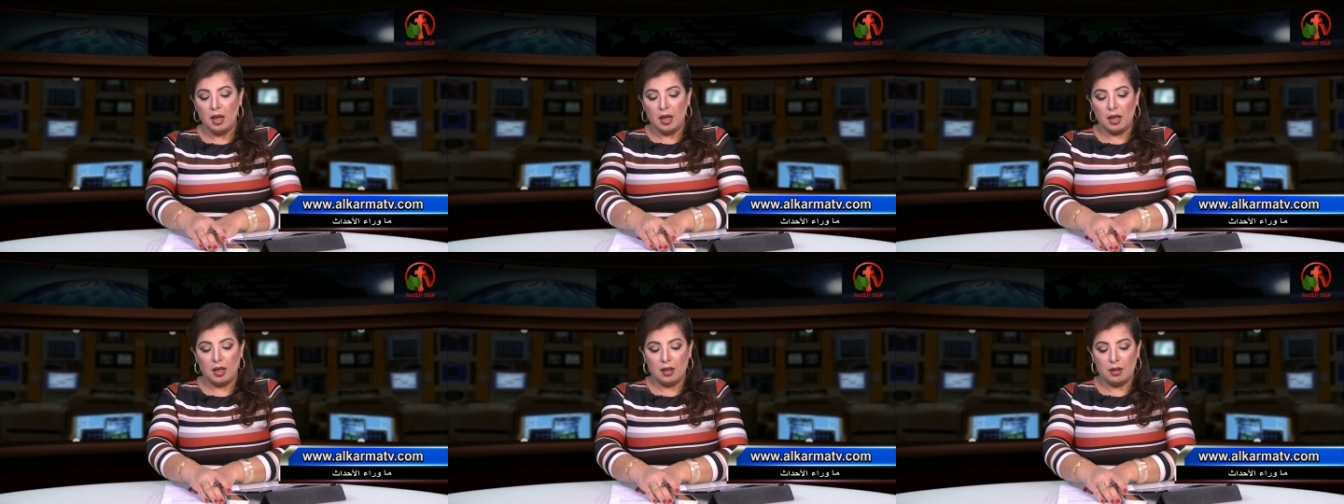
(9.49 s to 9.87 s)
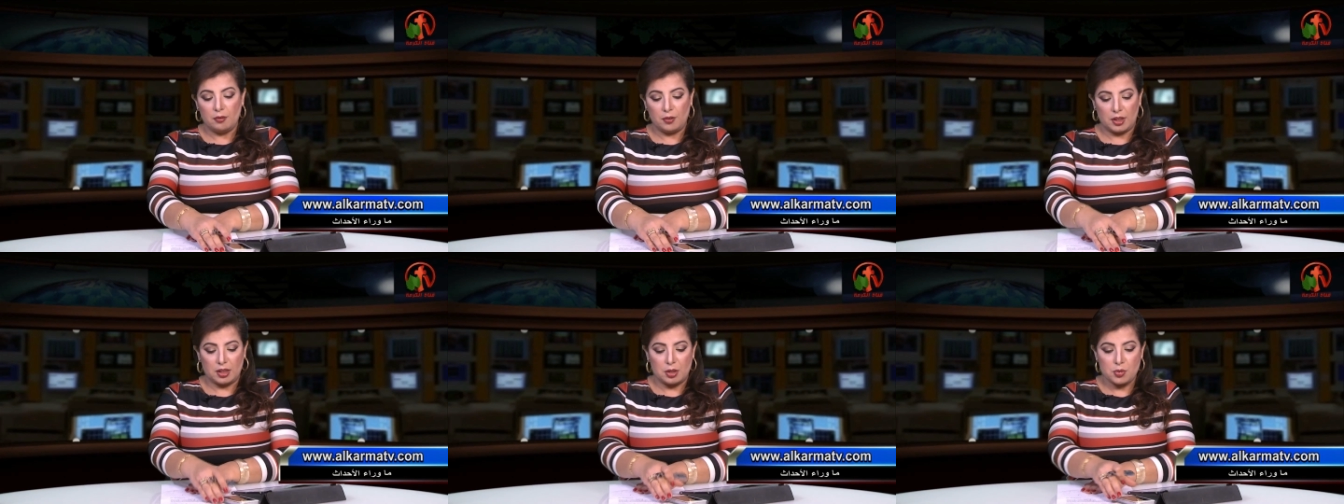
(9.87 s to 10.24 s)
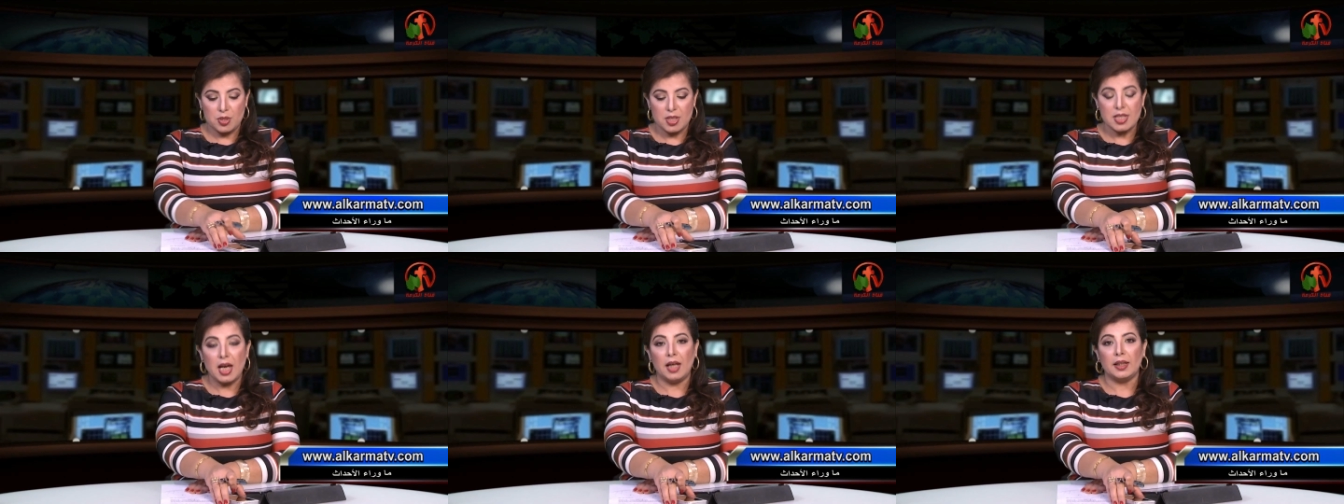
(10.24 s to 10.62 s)
آه، فكري
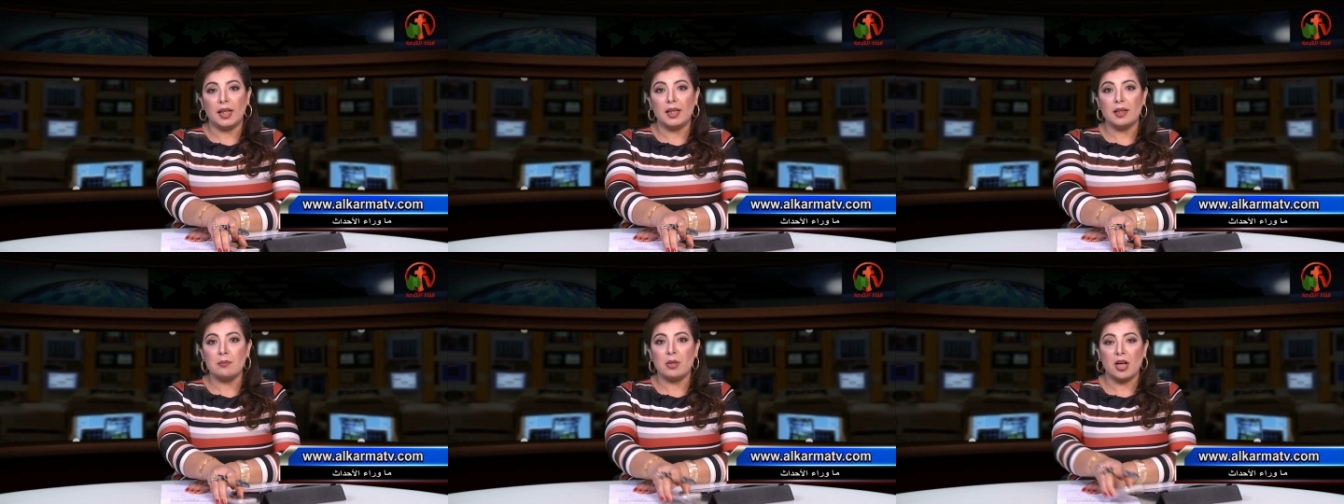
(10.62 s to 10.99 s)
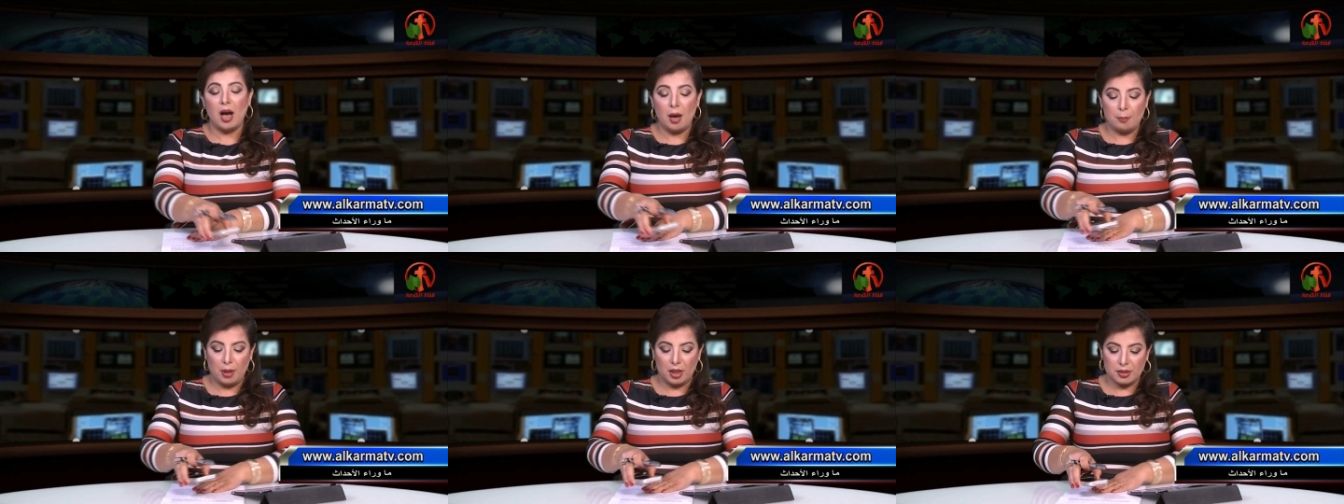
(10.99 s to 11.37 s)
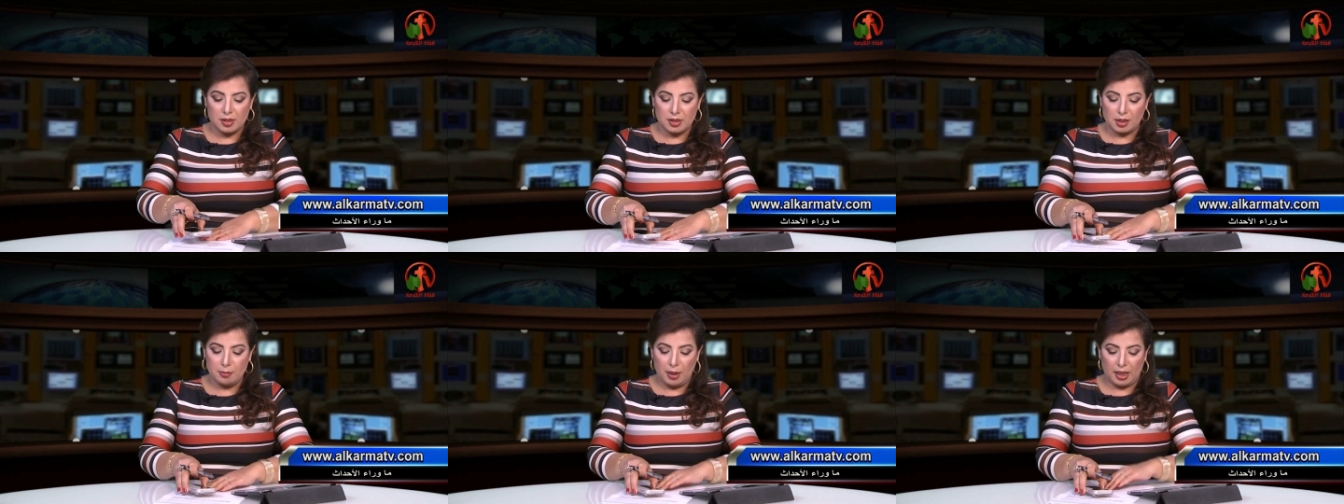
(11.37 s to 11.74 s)
استاذه حنان برحب
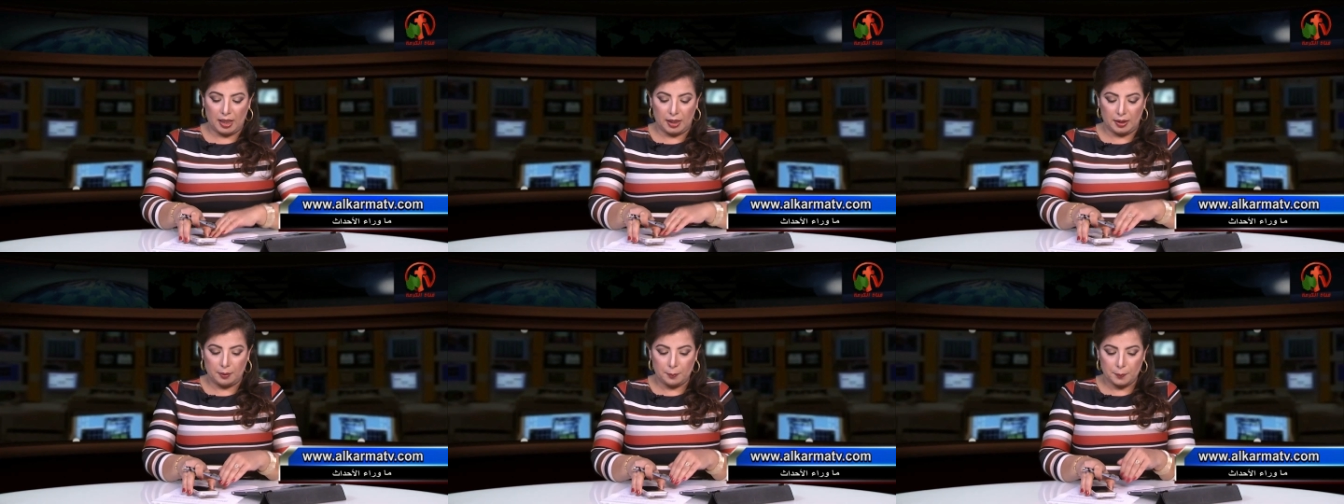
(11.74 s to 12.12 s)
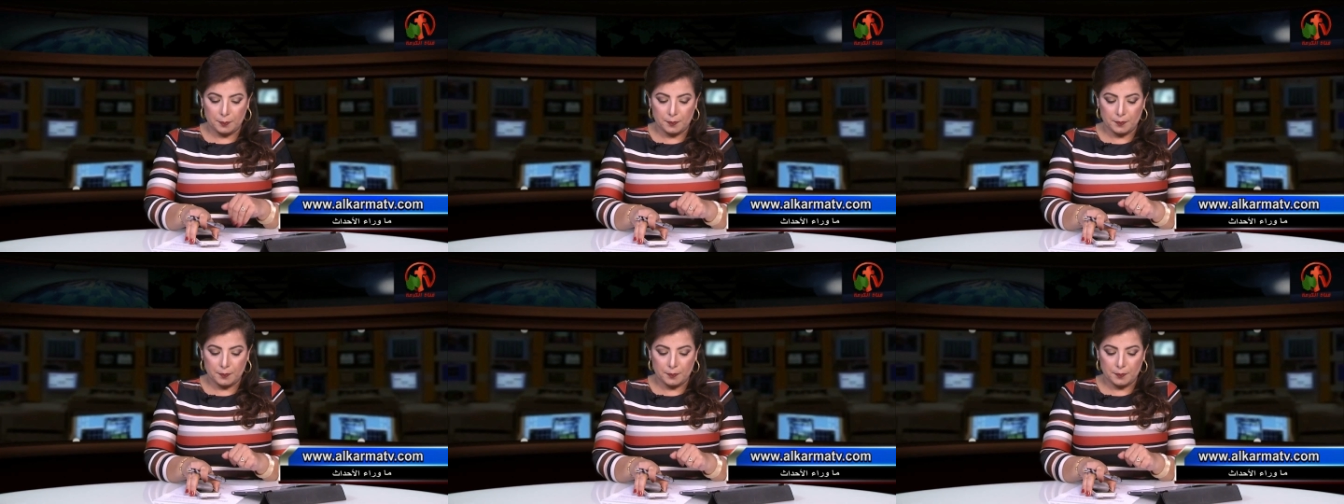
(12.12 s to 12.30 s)
بحضرتك معانا